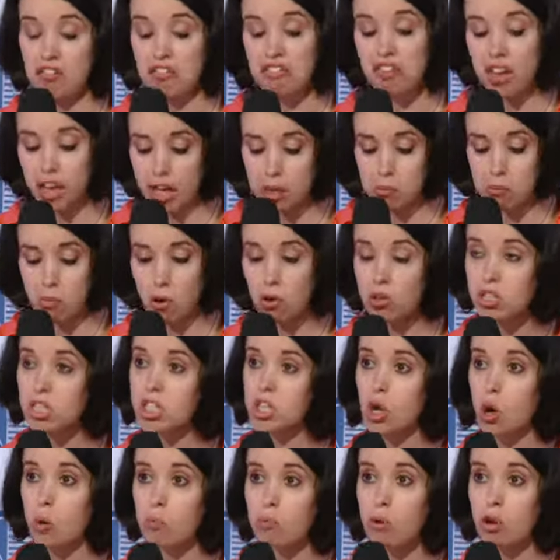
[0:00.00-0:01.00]
vraiment
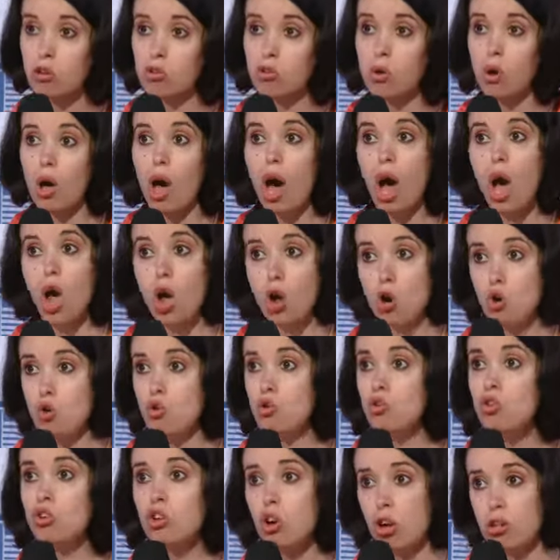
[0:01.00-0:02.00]
qu'il remportera
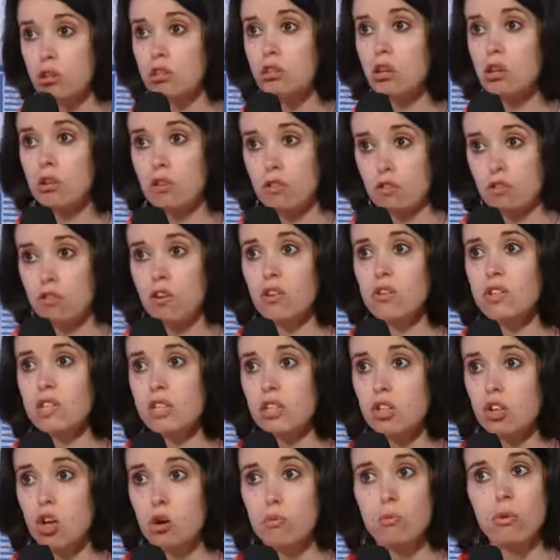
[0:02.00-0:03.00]
le Golden Vendée
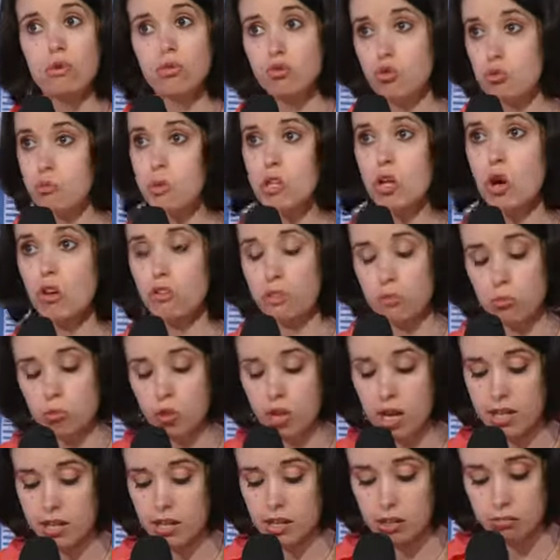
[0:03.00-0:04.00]
Globe du meilleur film de
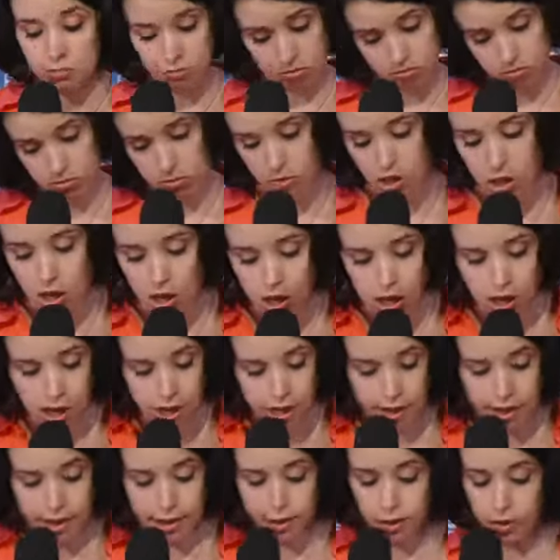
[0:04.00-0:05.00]
l'année.
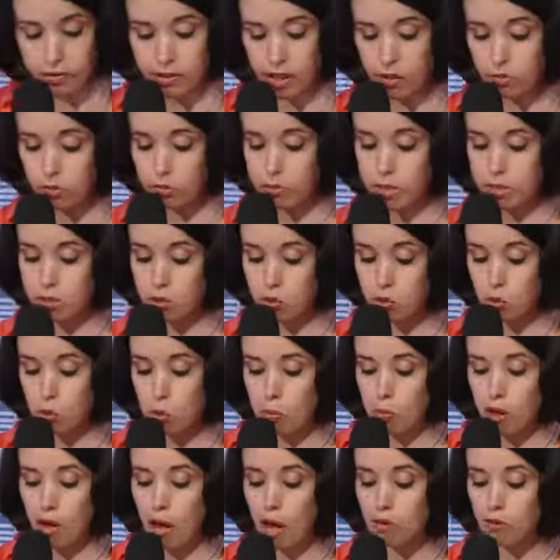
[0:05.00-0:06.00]
Et quant à vous, messieurs,
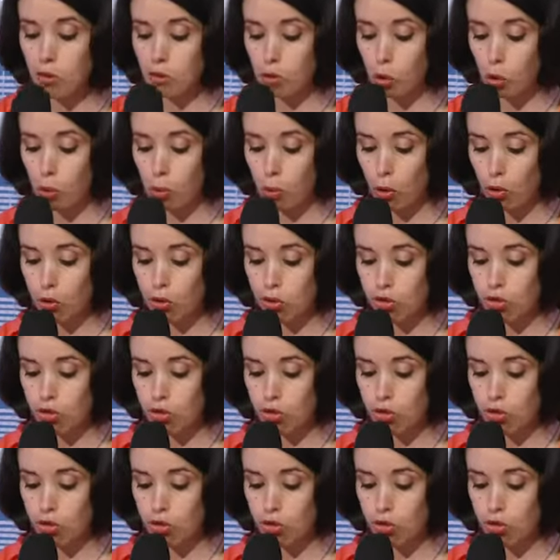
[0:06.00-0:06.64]
ben, avant de reprendre le